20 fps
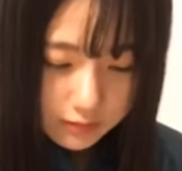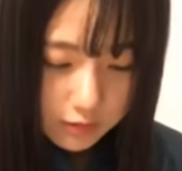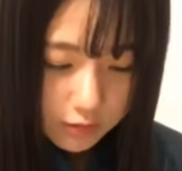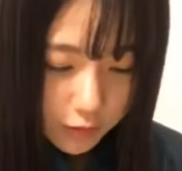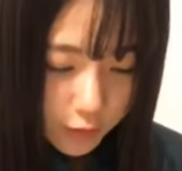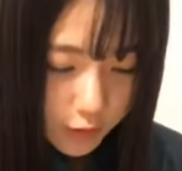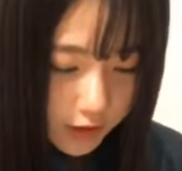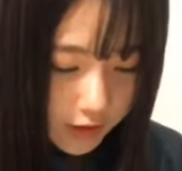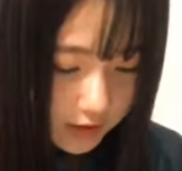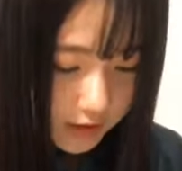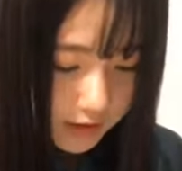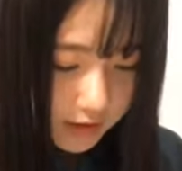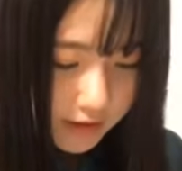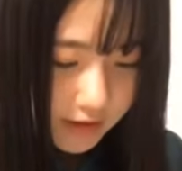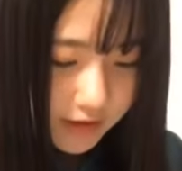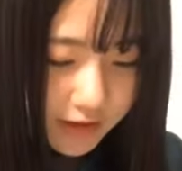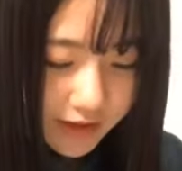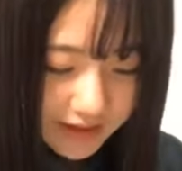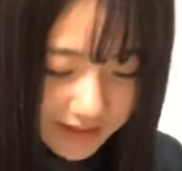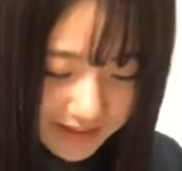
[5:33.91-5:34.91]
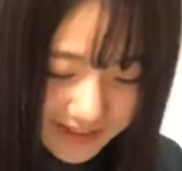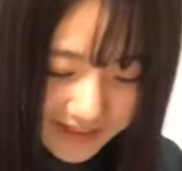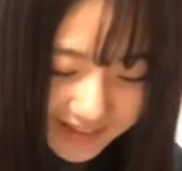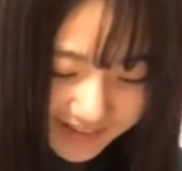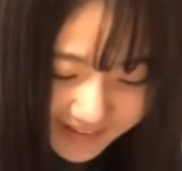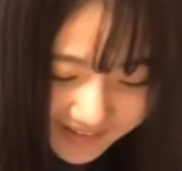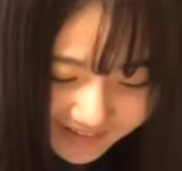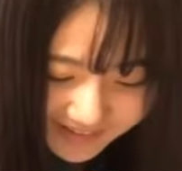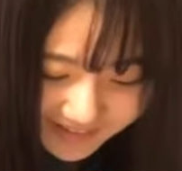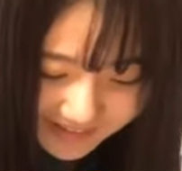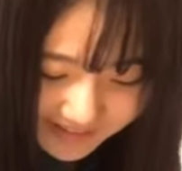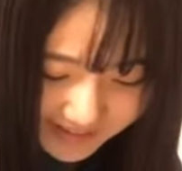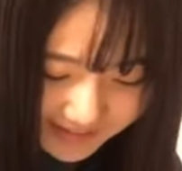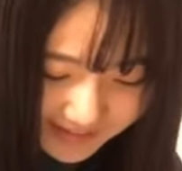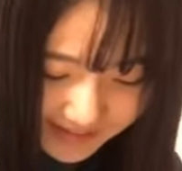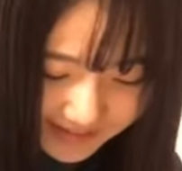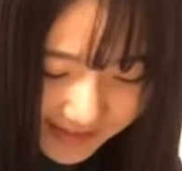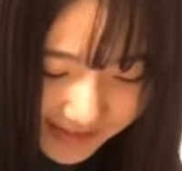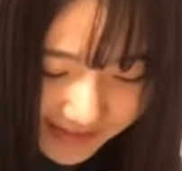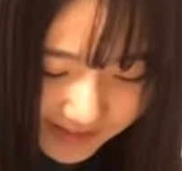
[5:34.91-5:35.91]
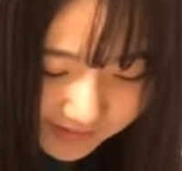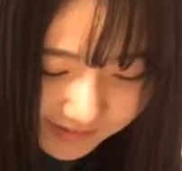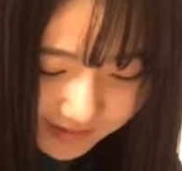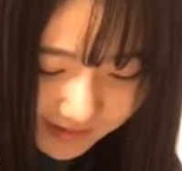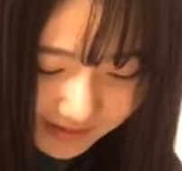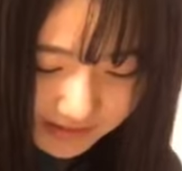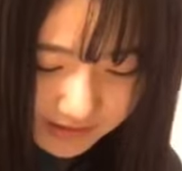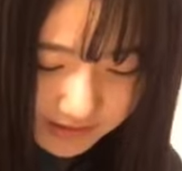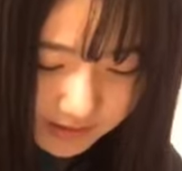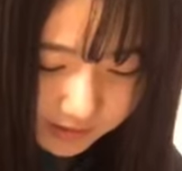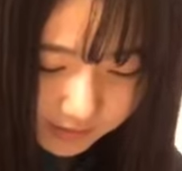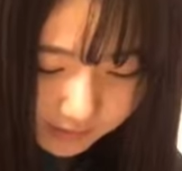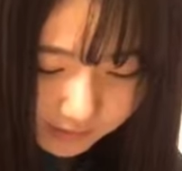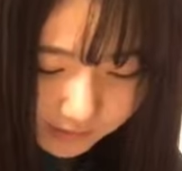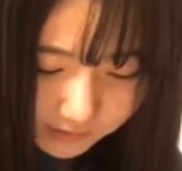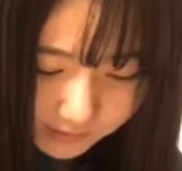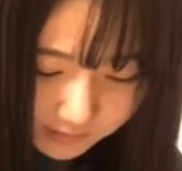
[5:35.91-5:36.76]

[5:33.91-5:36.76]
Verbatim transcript: ずっとやずっとやってる最後ラスト